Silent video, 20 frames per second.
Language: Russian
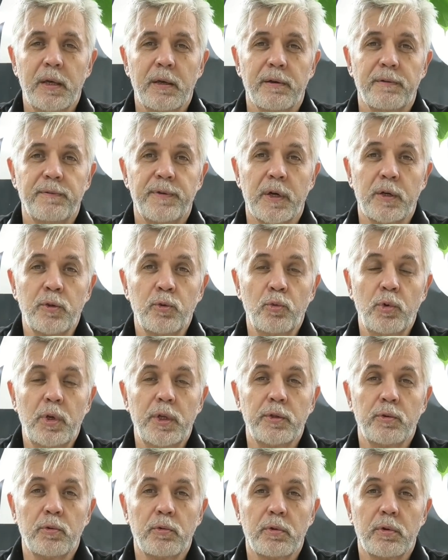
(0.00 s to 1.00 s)

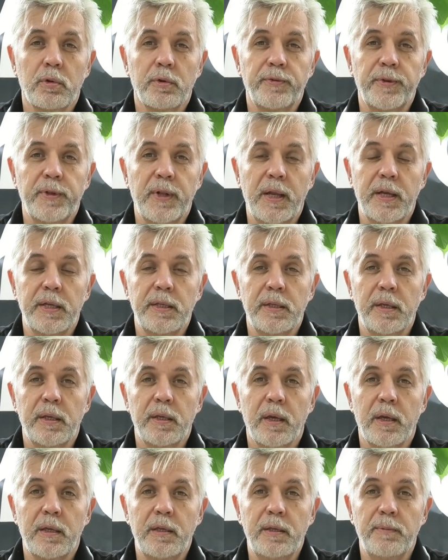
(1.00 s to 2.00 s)
вернули, но
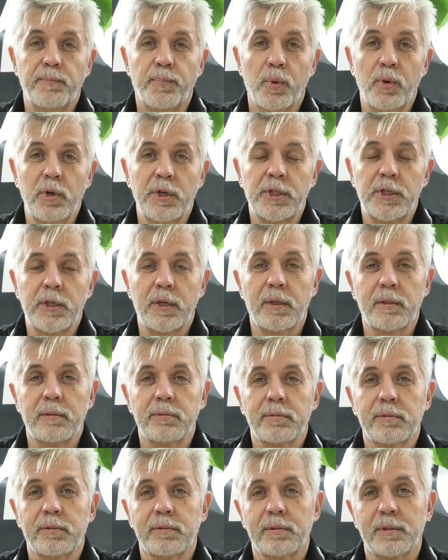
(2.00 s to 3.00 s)
Финляндия и Польша,
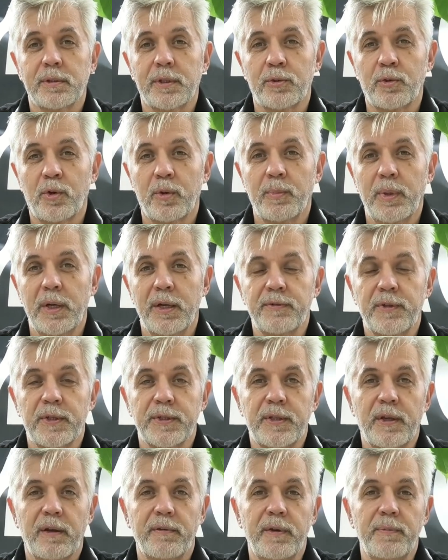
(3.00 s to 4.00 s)
э, которые были в
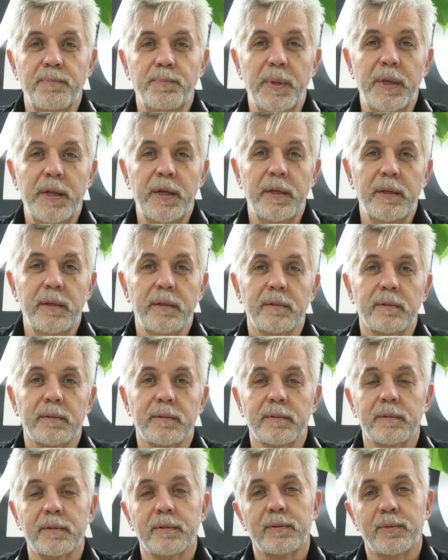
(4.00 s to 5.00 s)
составе империи,
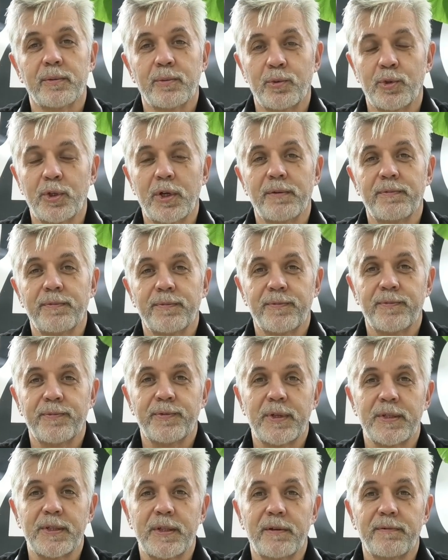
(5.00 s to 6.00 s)
э, уже
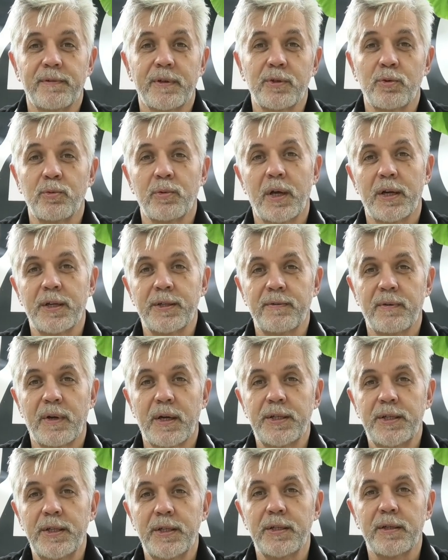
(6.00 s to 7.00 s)
в состав государства
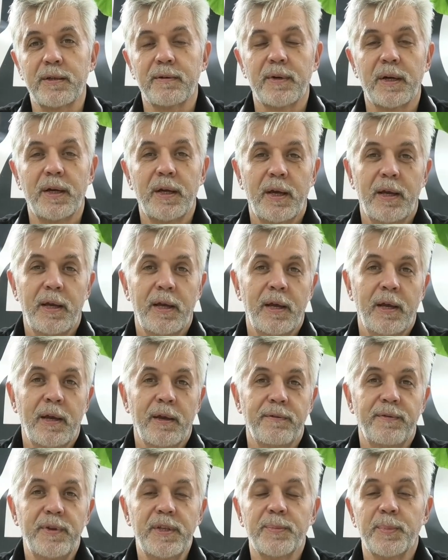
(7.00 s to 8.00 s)
российского,
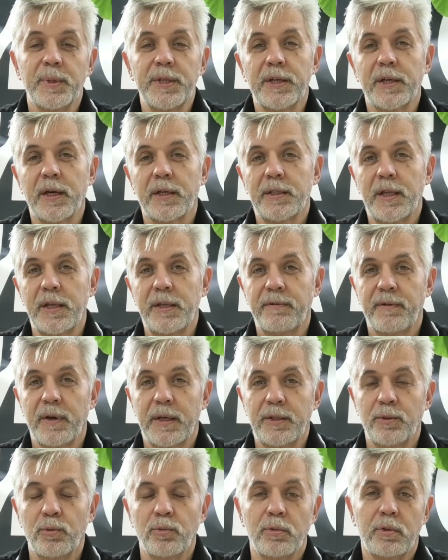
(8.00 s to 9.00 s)
видимо, никогда не
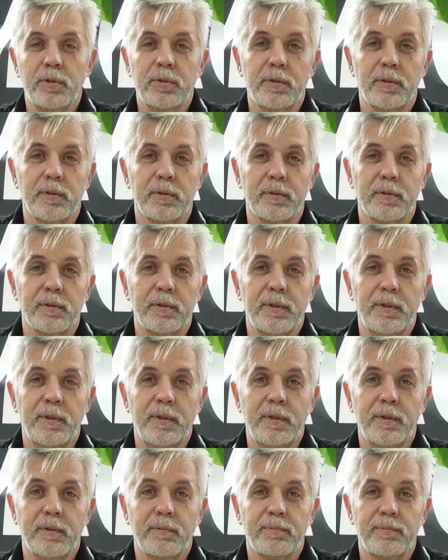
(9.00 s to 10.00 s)
войдут. Э,
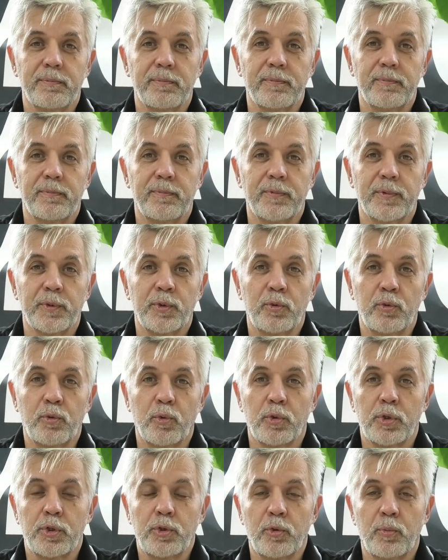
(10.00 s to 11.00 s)
и вот
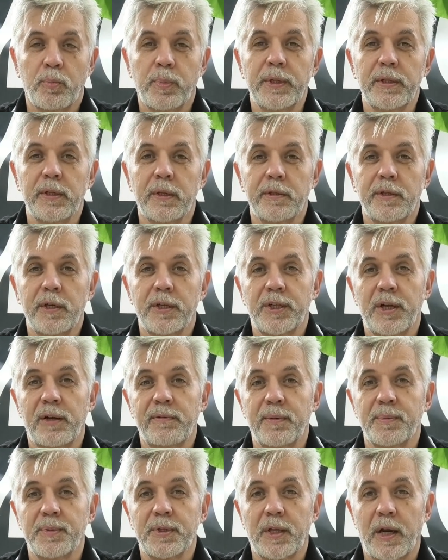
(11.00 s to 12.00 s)
то, что было
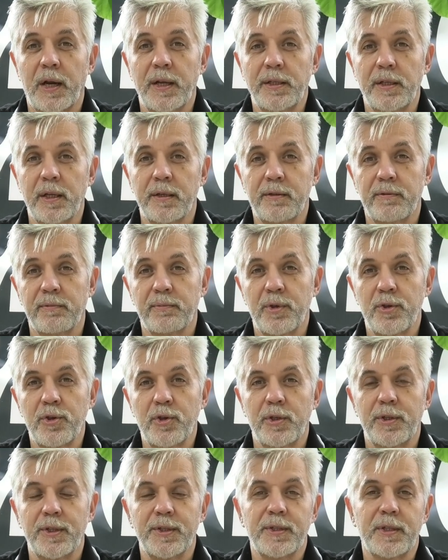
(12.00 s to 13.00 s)
державным строительством в
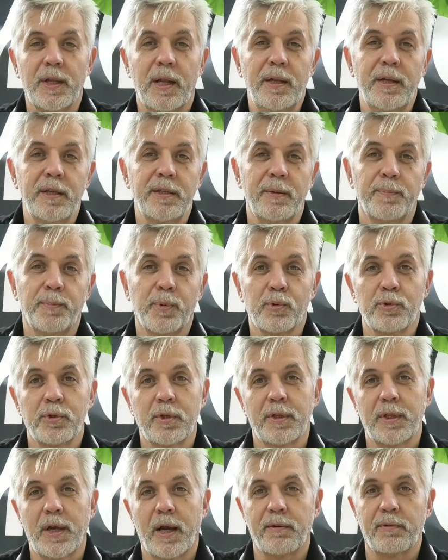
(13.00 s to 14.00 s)
течение столетий,
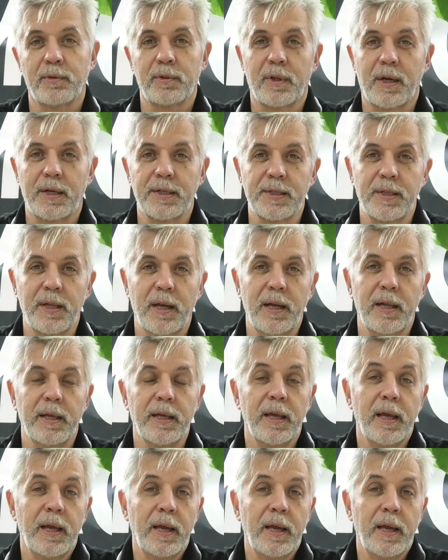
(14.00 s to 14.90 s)
просто так вот раздали.